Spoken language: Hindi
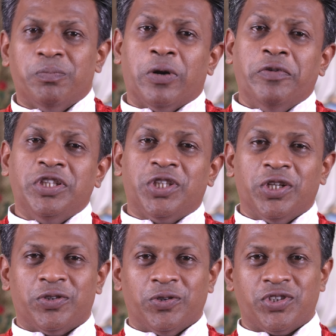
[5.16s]
पवित्र
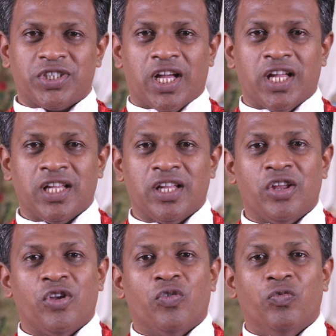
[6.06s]
क्रूस का
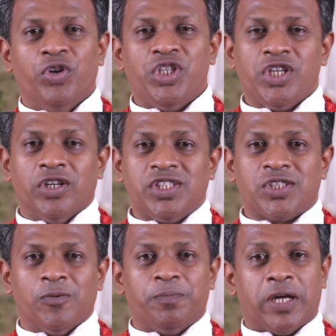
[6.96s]

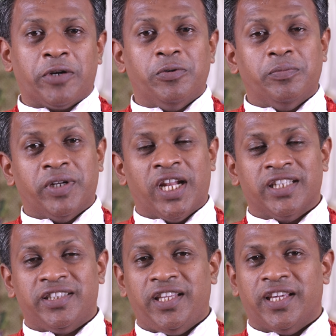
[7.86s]
विजयोत्सव पर्व
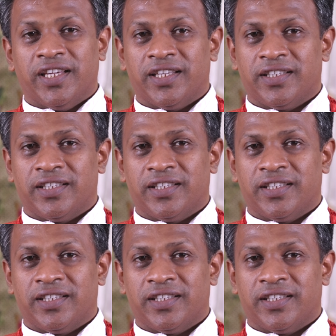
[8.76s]
मनाती है